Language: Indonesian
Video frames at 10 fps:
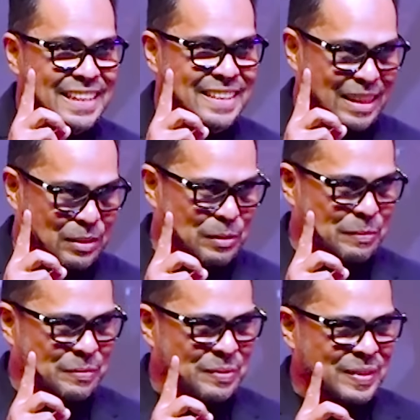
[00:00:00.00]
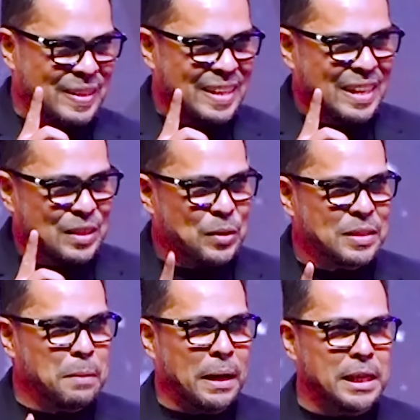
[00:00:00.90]
Satu.
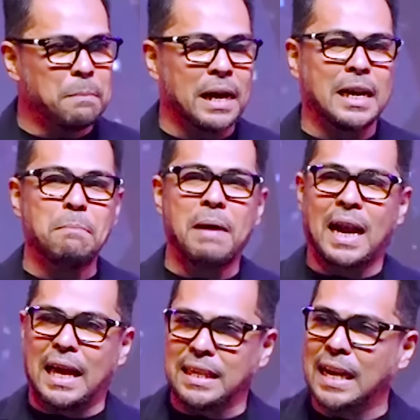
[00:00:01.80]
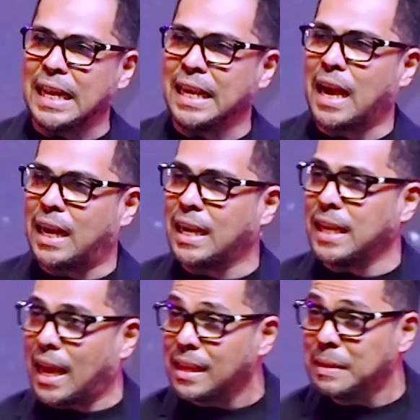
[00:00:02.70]
Terus tiba-tiba gembalanya ninggalin
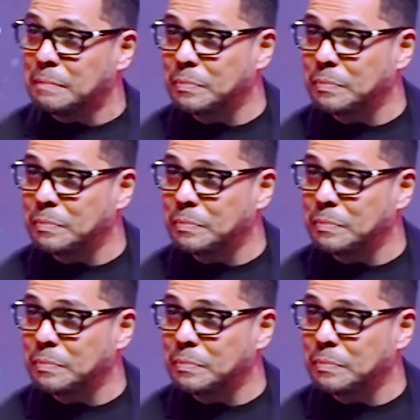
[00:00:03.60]
yang